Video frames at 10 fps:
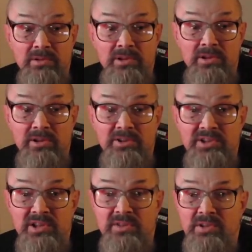или лет
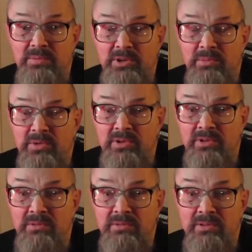девять мне
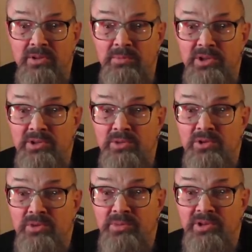было. Наверное, мне
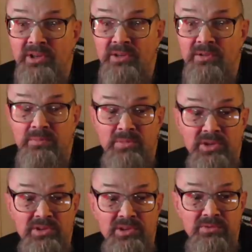дедушка подарил
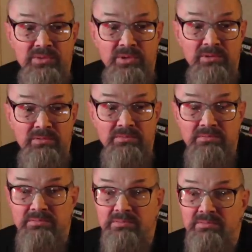магнитофон,
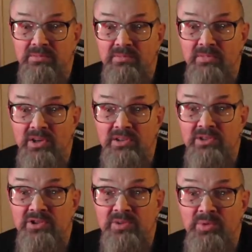как
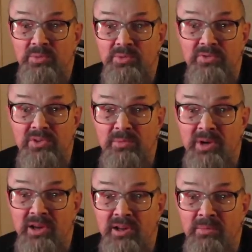сейчас помню,
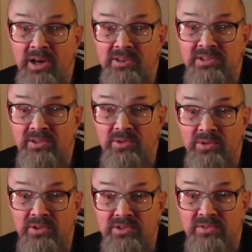Вильма М1
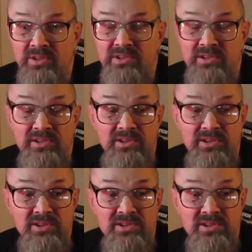он назывался,
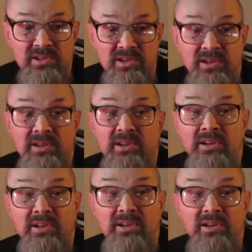и несколько
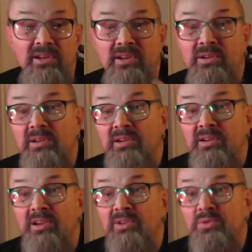
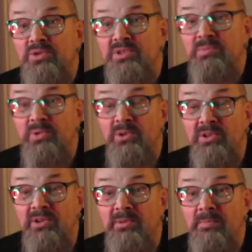катушек с
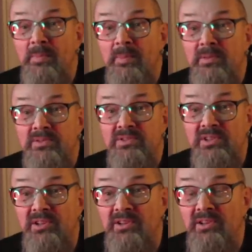пленкой,
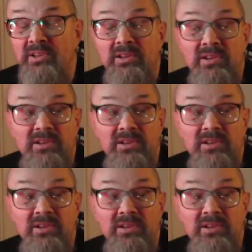с лентой.